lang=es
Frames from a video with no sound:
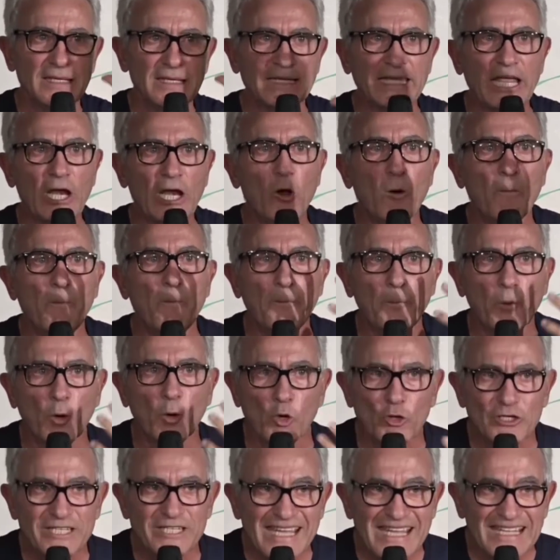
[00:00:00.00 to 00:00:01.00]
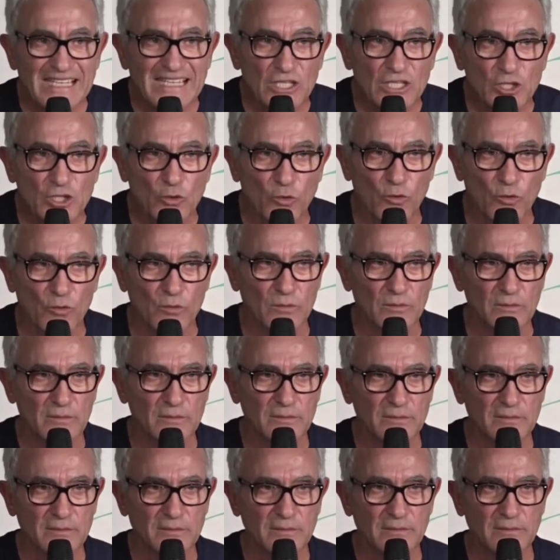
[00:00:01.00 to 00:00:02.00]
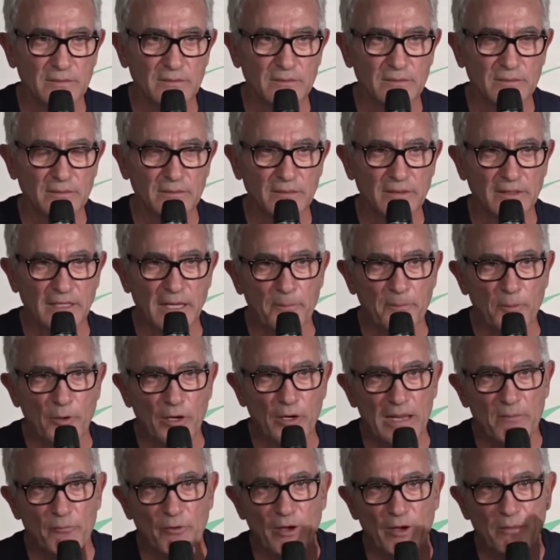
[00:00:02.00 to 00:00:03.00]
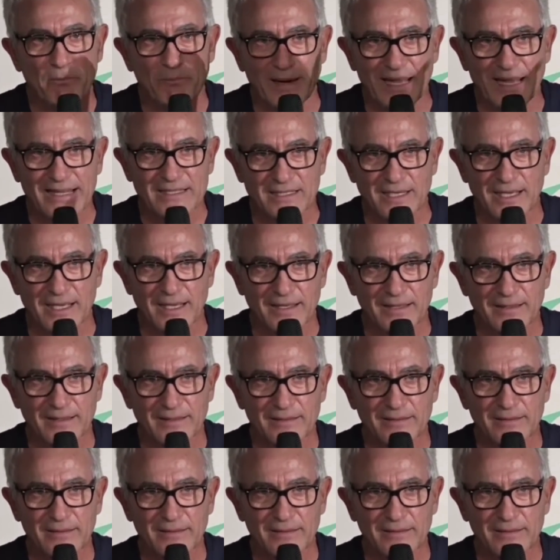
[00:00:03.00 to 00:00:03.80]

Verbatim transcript: que los proyectos que ponemos en marcha